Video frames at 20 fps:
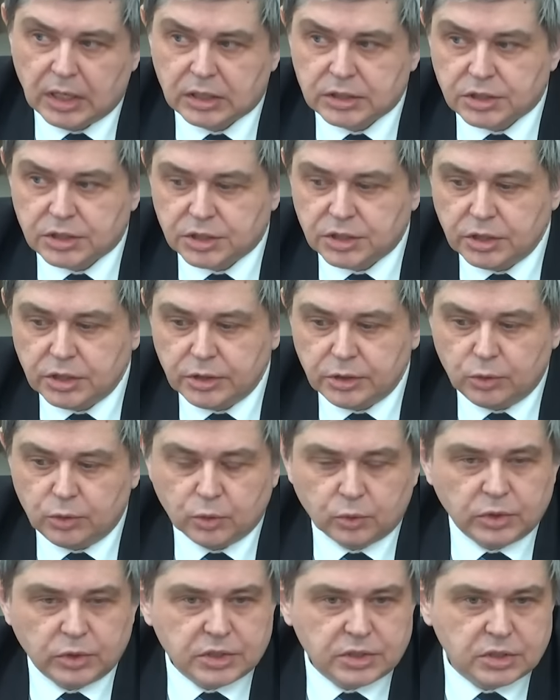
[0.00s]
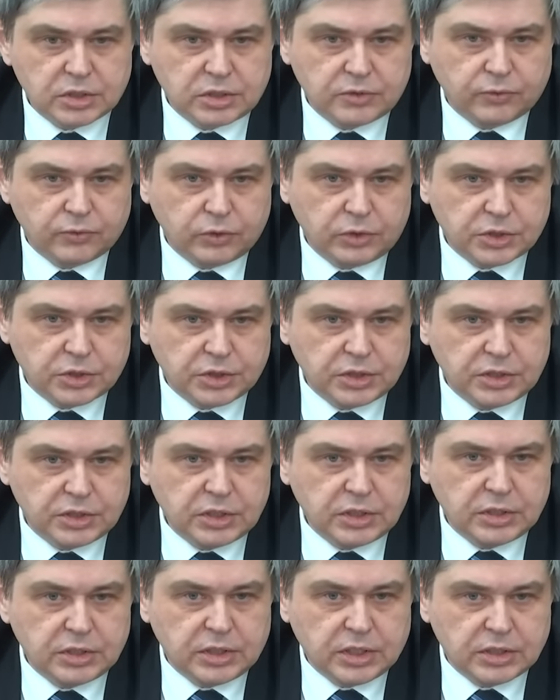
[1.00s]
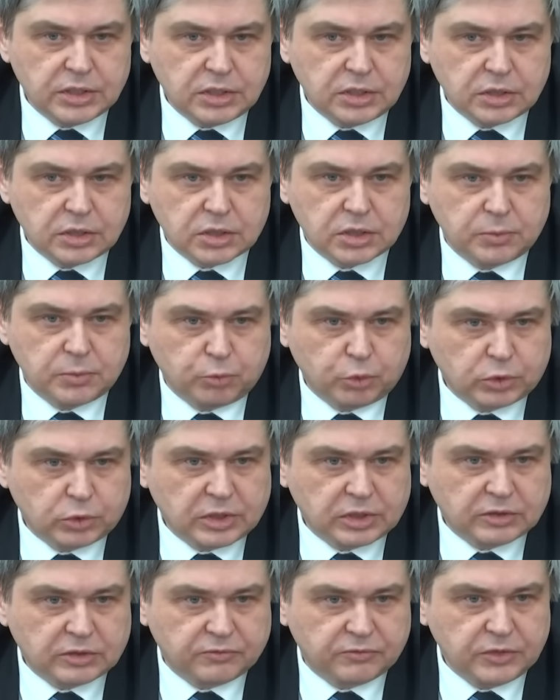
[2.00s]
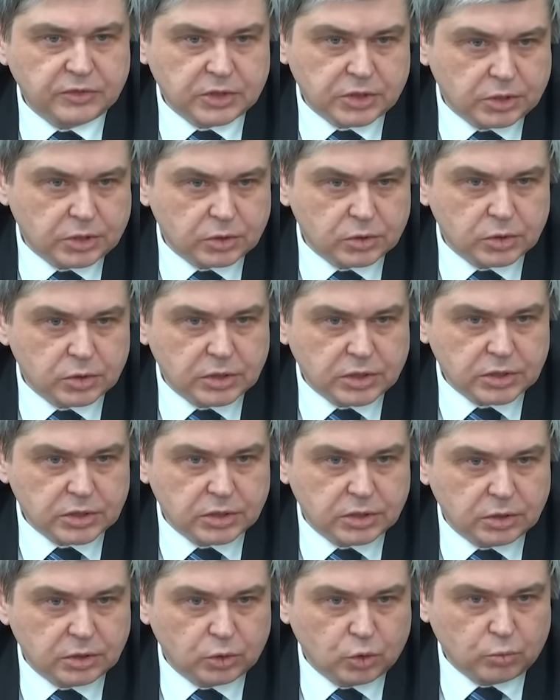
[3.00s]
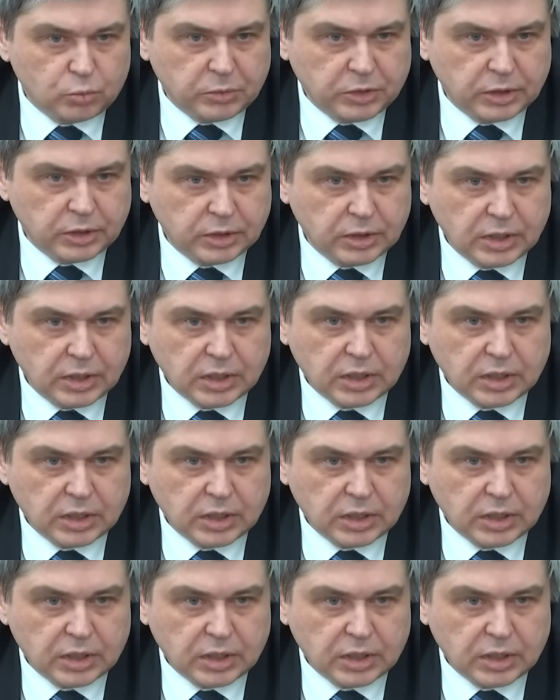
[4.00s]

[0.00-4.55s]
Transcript: К сожалению, у нас на сегодняшний день ни один из депутатов нашей Государственной Думы